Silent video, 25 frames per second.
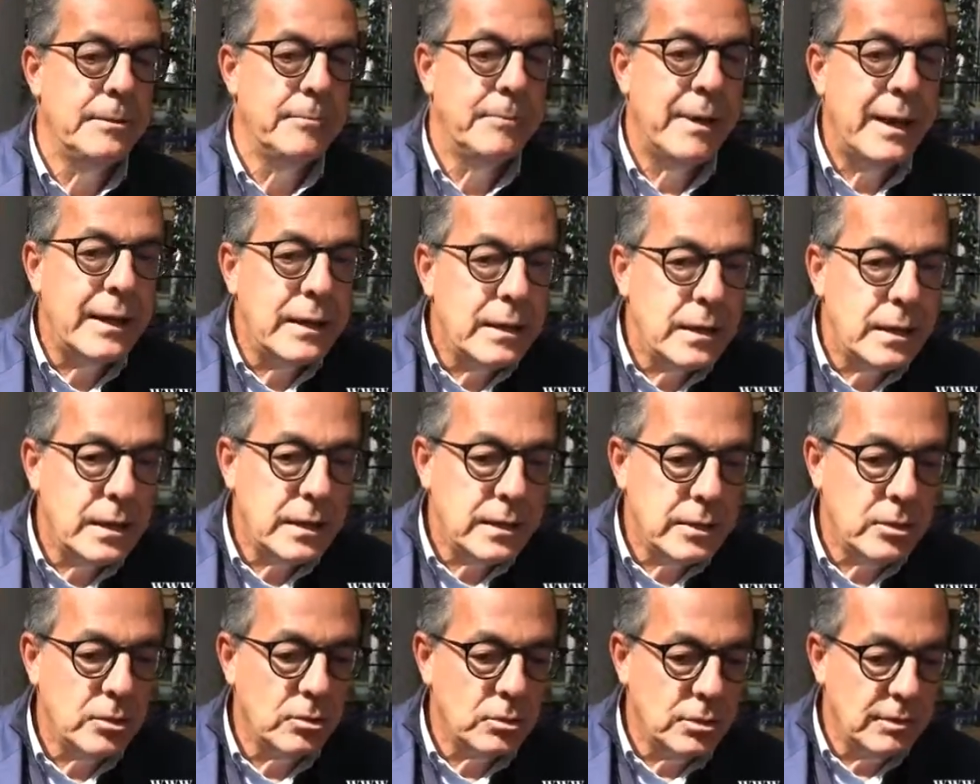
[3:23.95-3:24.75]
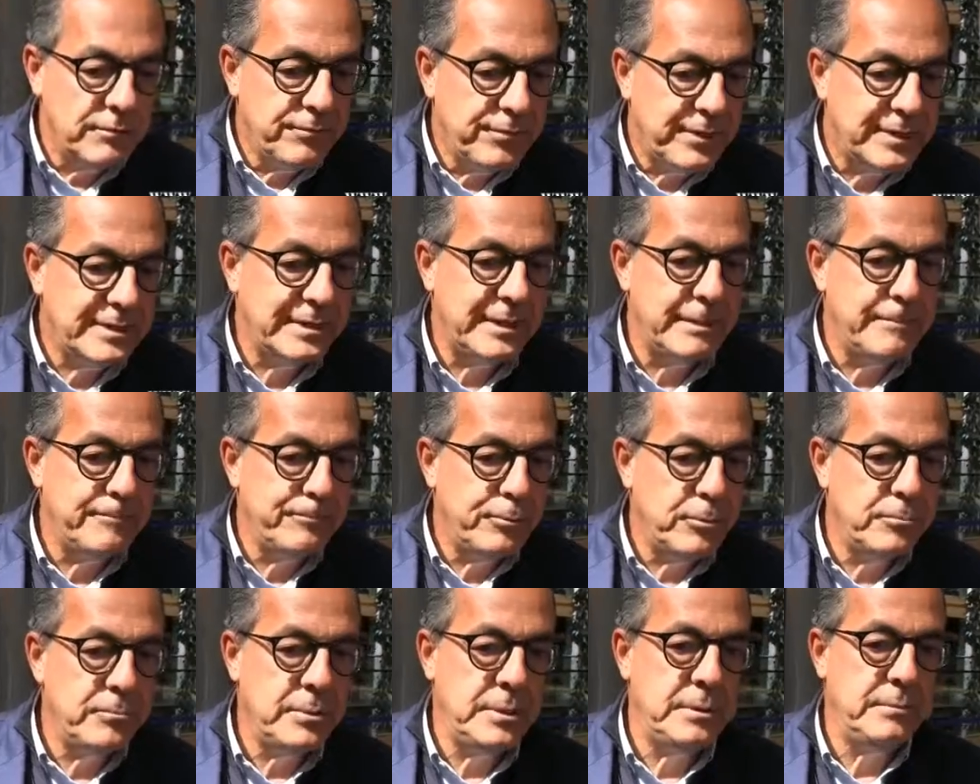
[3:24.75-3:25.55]
ma io nel
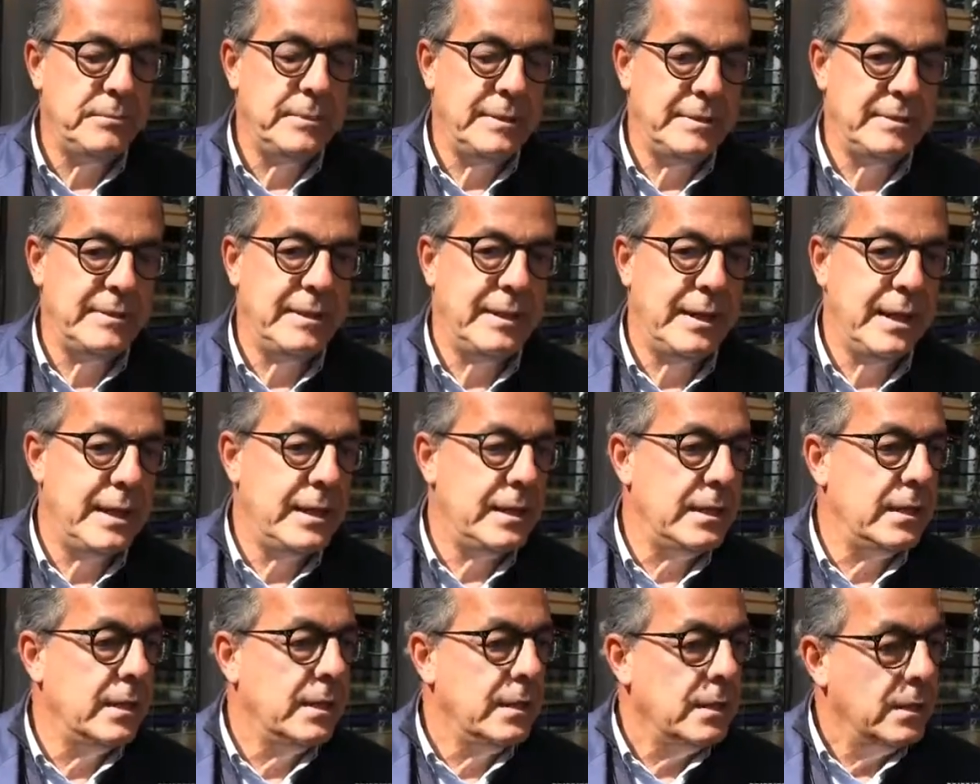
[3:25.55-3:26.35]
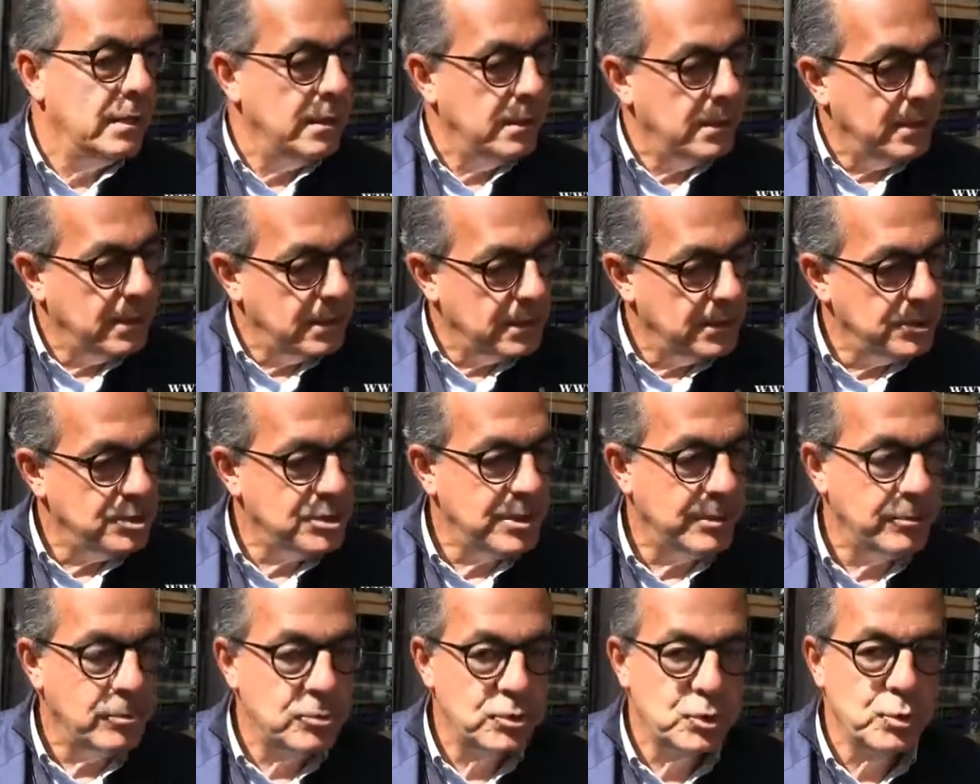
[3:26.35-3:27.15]
frattempo mi metterei eh,
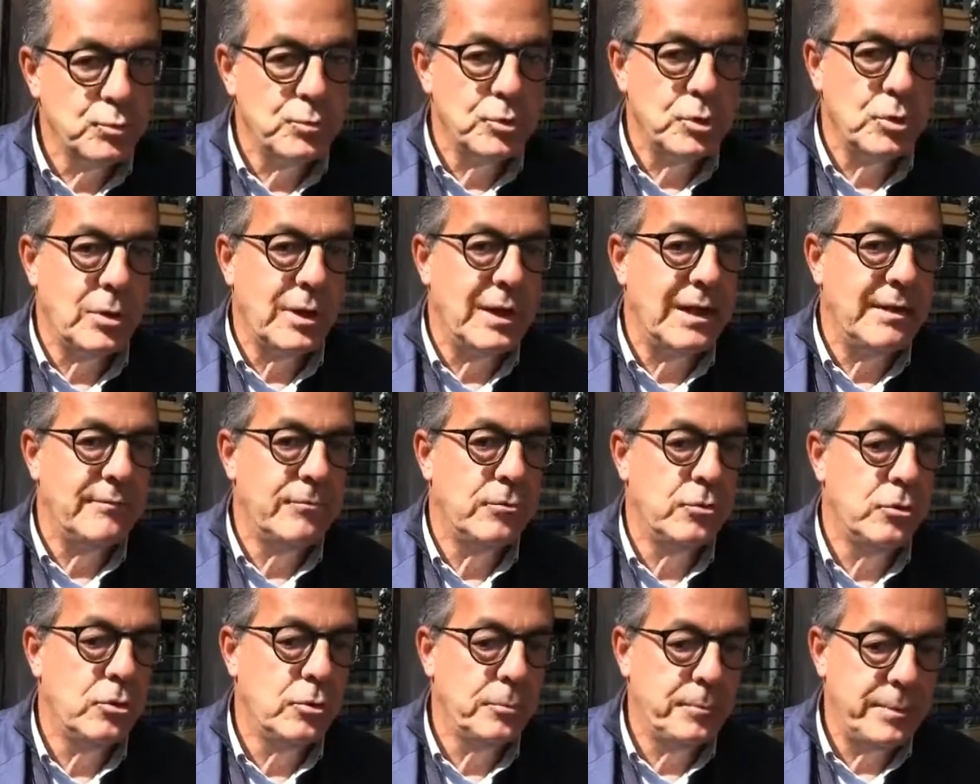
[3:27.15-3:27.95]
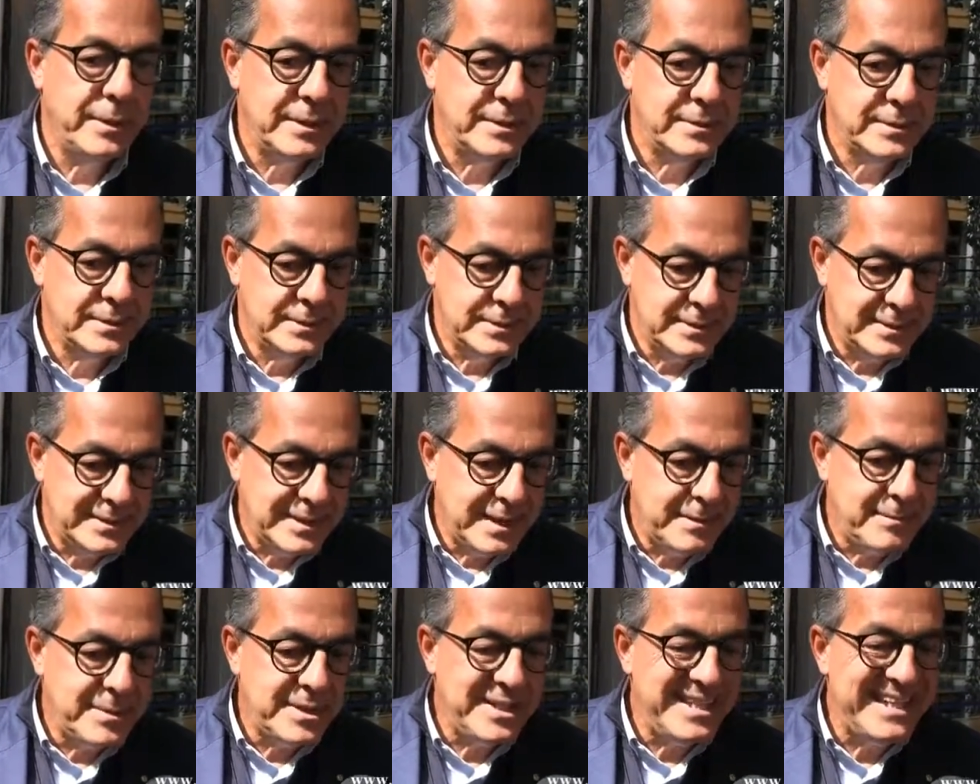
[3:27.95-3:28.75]
diciamo, subito al lavoro per
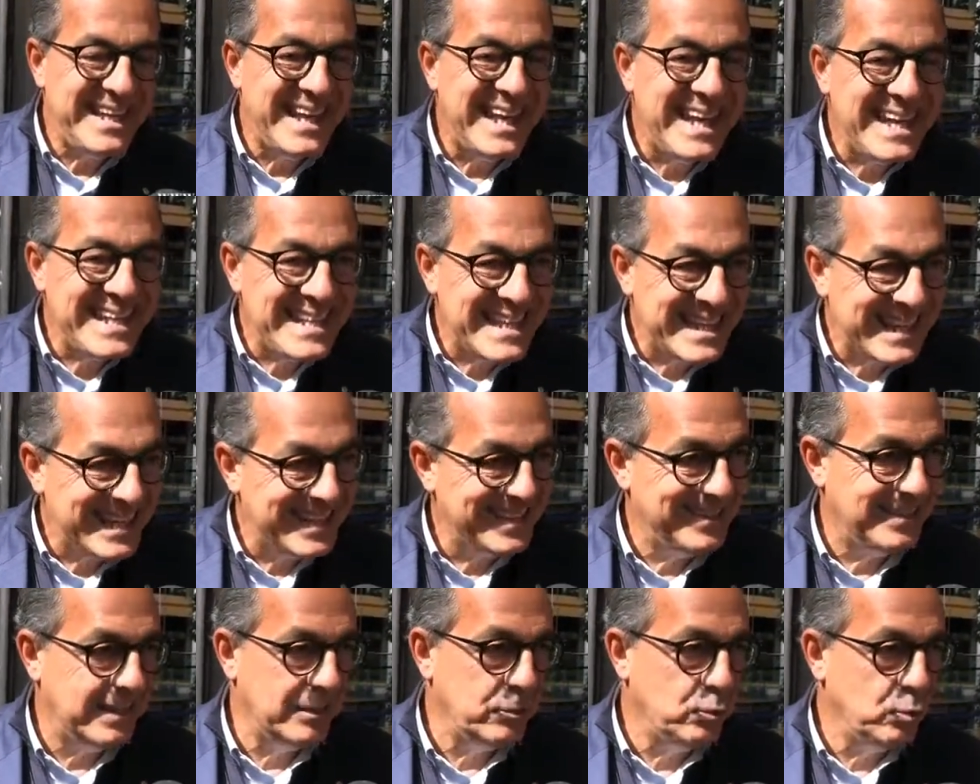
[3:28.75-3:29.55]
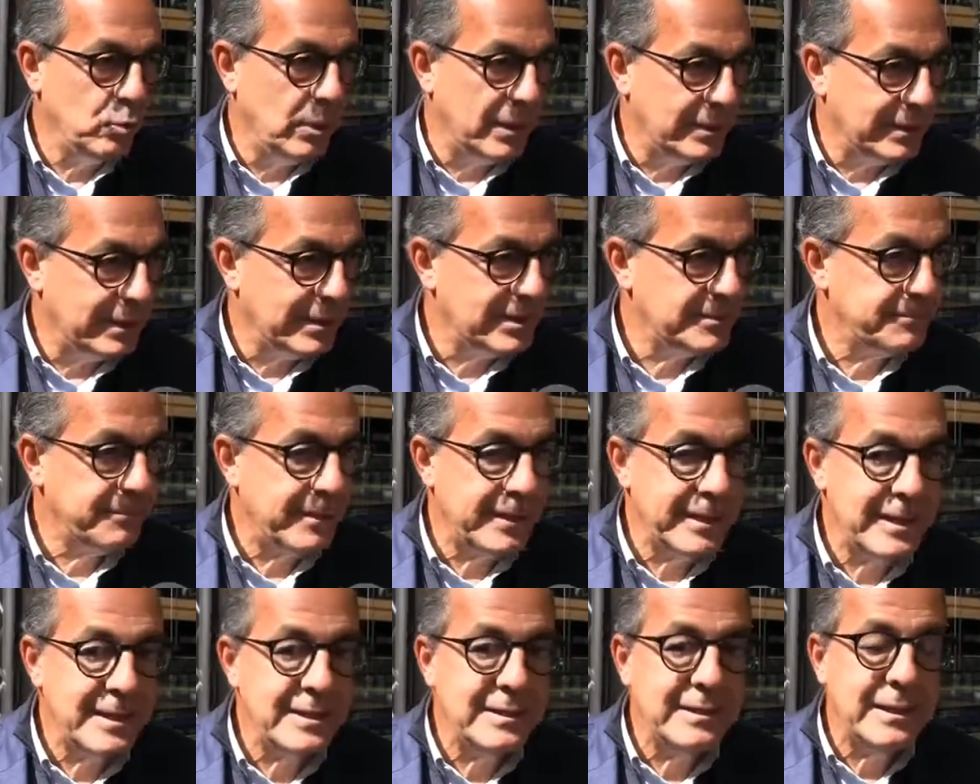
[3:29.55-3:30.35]
sistemi di etichettatura
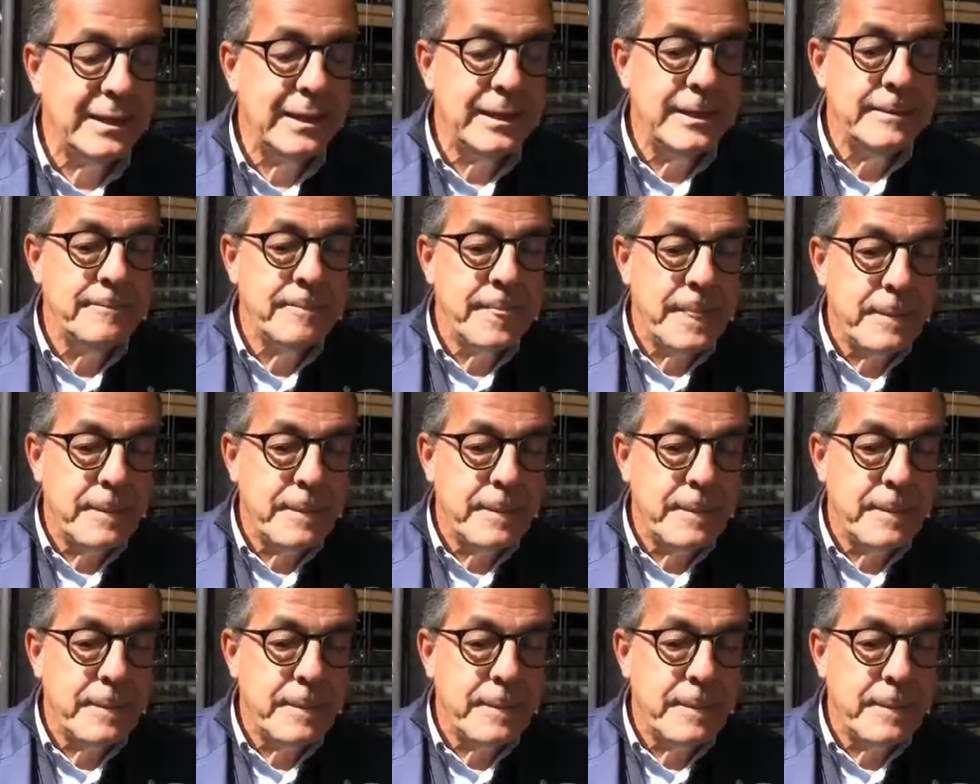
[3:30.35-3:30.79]
trasparente